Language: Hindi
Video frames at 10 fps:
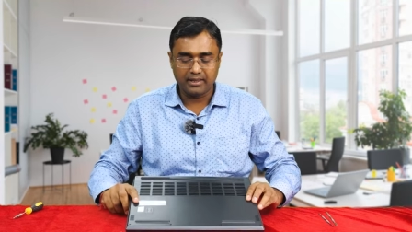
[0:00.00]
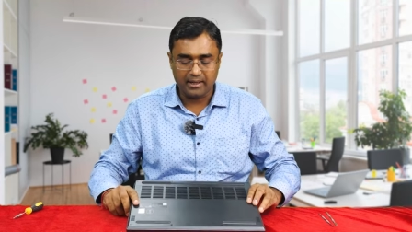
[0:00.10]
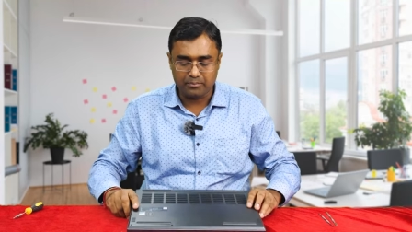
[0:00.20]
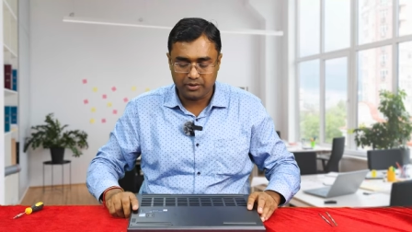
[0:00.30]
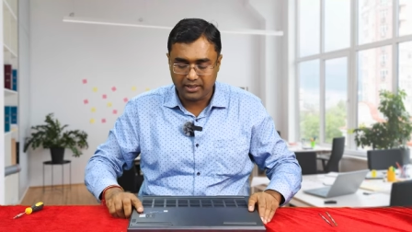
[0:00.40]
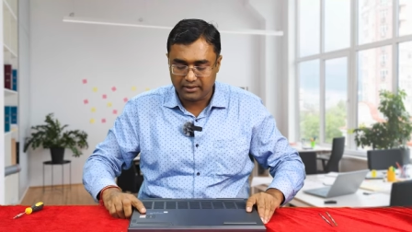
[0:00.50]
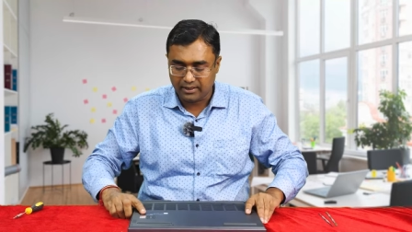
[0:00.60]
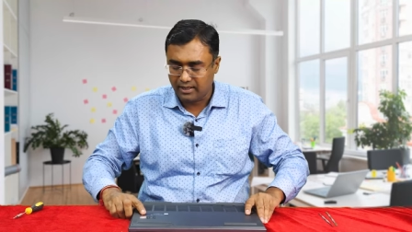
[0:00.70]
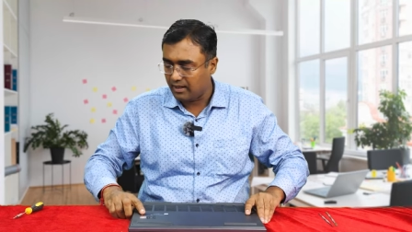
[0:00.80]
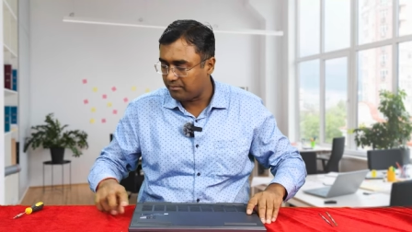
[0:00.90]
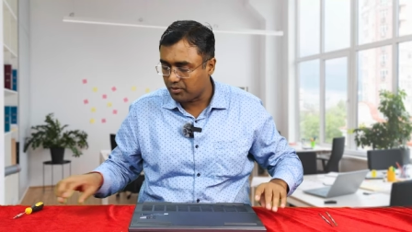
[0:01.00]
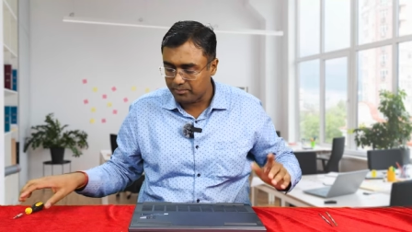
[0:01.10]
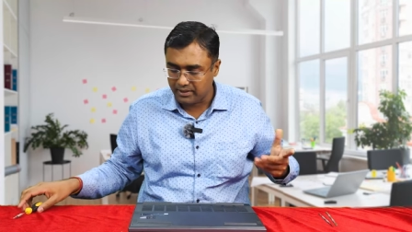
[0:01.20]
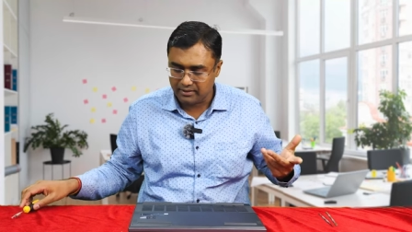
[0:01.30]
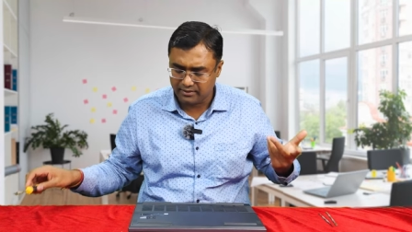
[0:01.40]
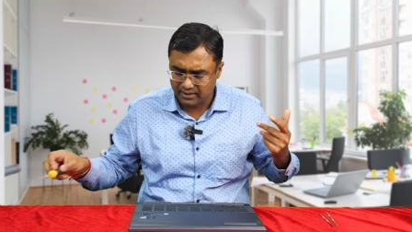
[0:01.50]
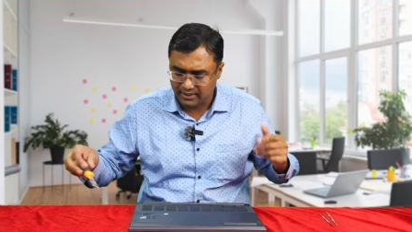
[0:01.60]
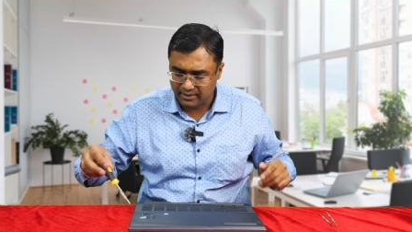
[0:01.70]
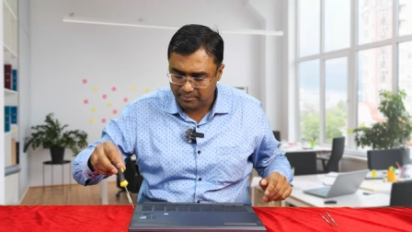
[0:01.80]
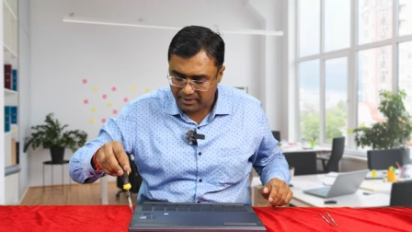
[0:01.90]
करके आपको दिखाते हैं लैपटॉप में अंदर
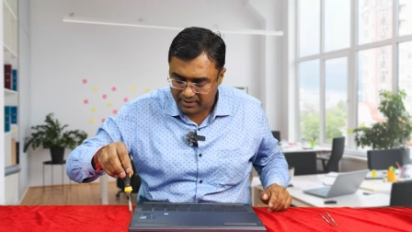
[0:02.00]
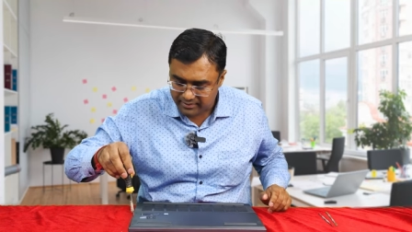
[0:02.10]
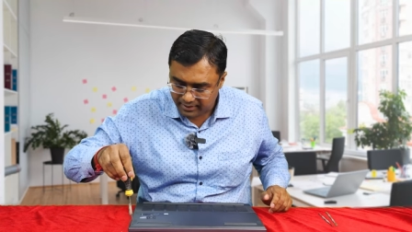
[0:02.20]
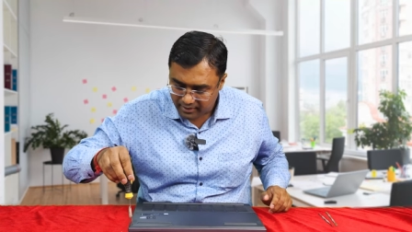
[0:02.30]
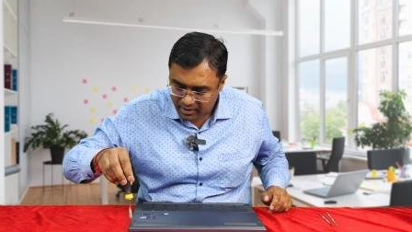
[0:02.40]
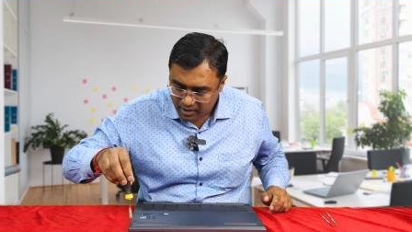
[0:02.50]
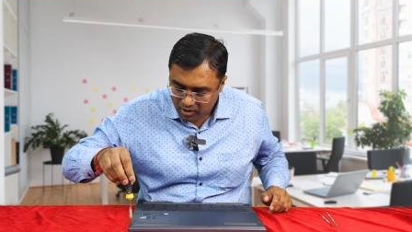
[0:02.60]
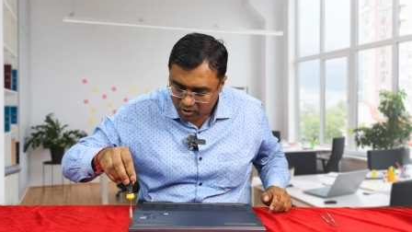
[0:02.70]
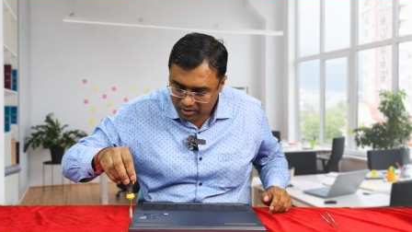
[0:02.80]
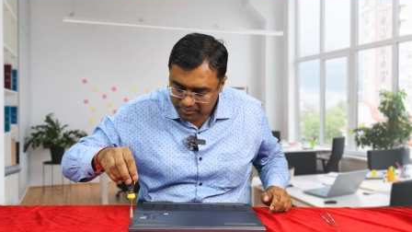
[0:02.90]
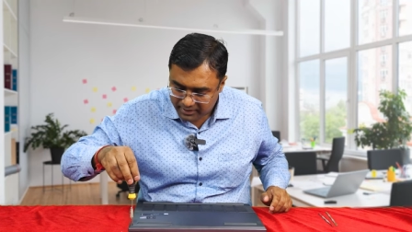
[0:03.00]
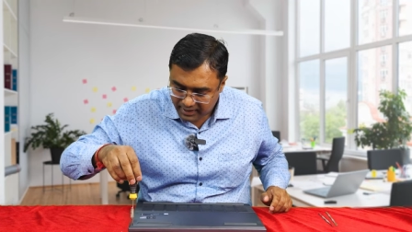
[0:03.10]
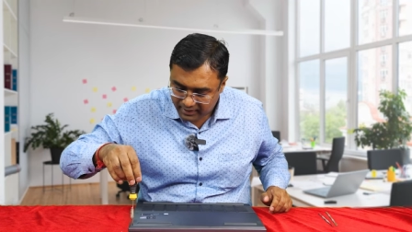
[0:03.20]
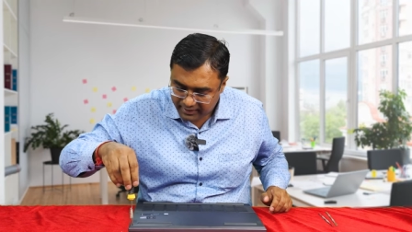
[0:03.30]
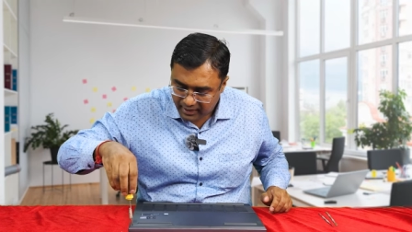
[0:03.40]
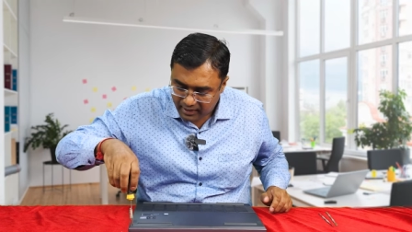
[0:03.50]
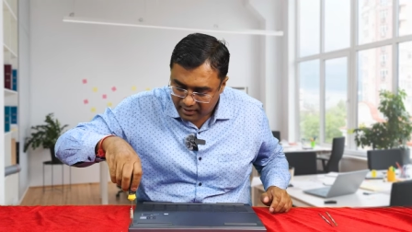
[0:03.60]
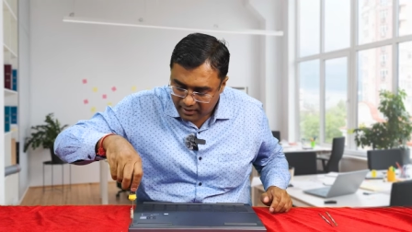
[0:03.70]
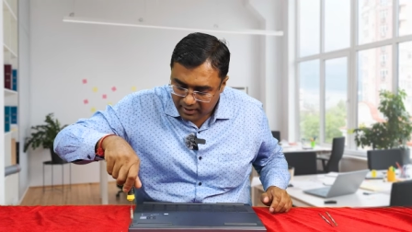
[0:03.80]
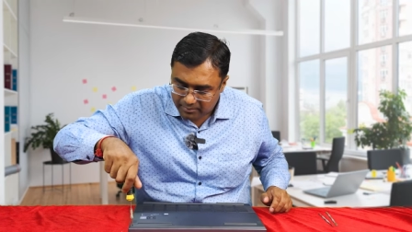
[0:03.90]
क्या क्या पार्ट्स है और हम क्या क्या
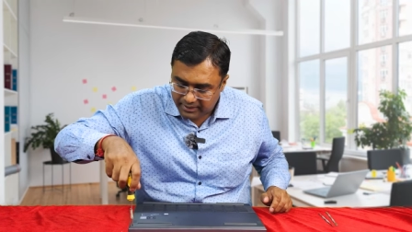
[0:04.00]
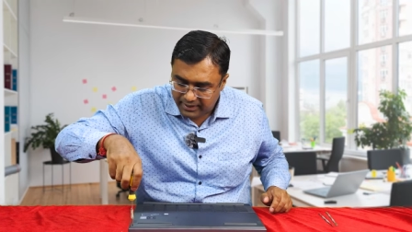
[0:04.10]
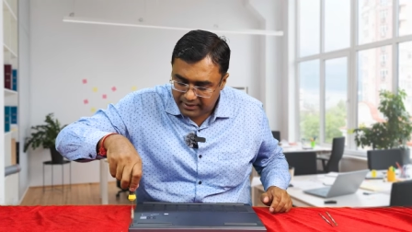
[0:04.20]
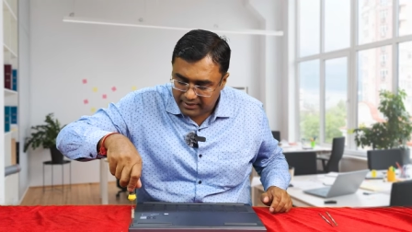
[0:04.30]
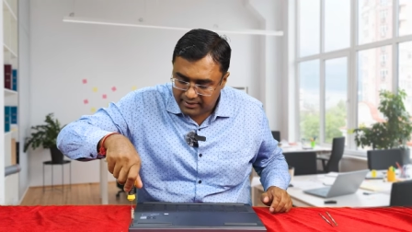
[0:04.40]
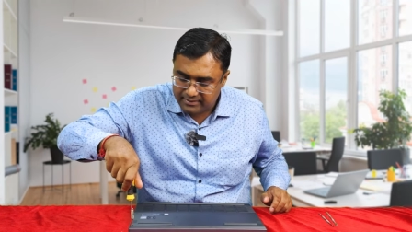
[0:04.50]
अपग्रेड कर